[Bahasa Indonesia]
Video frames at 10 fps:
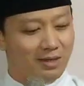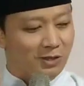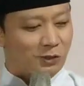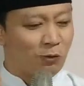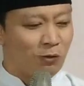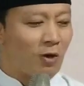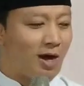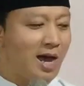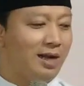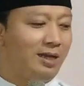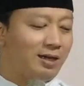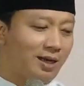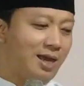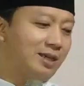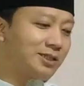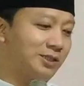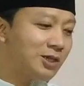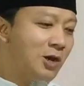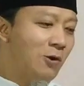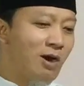surah Al-Ikhlas,
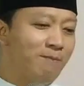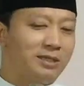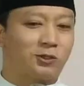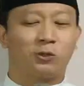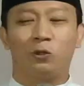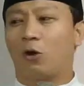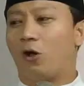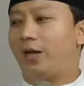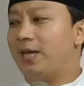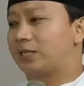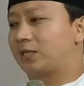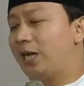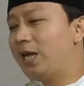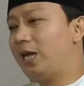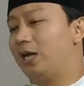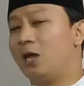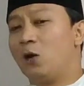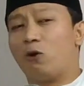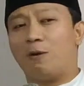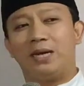wa min surah Yasin,
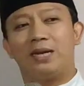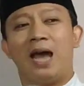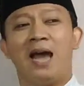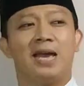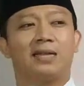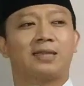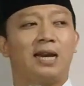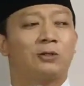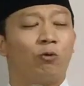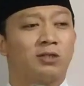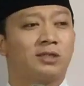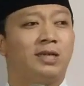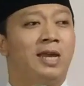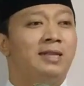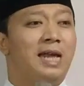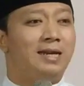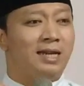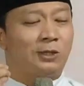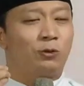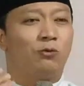wa min ayat Al-Kursi. Dan
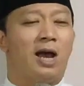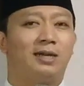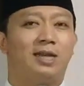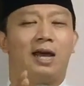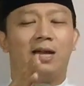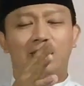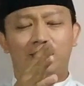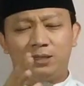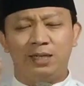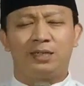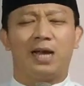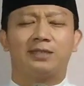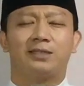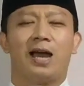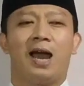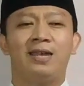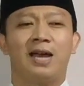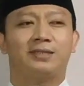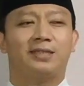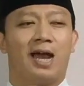itu adalah tiga
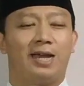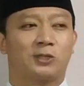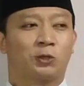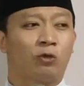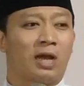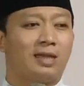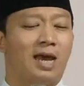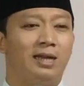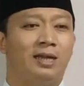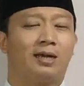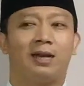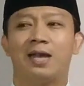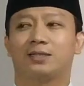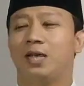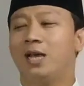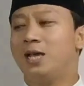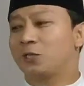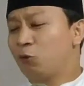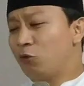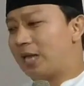cahaya-cahaya surat Al-Ikhlas
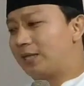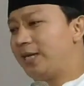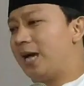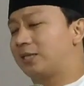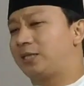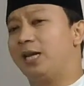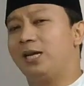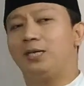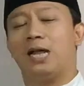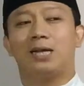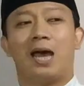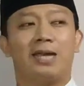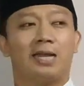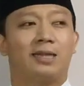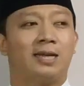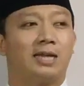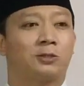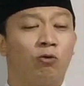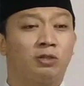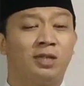surat Yasin dan
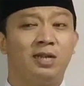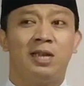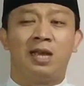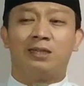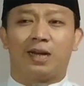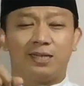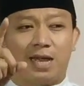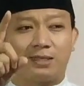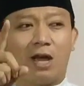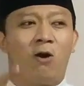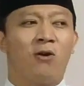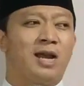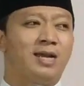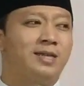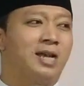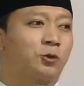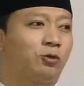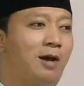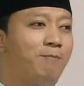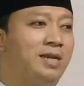ayat-ayat kursi ternyata orang yang
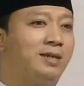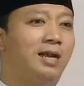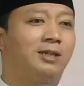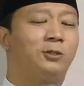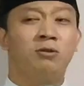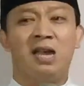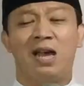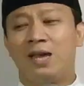sudah meninggal dunia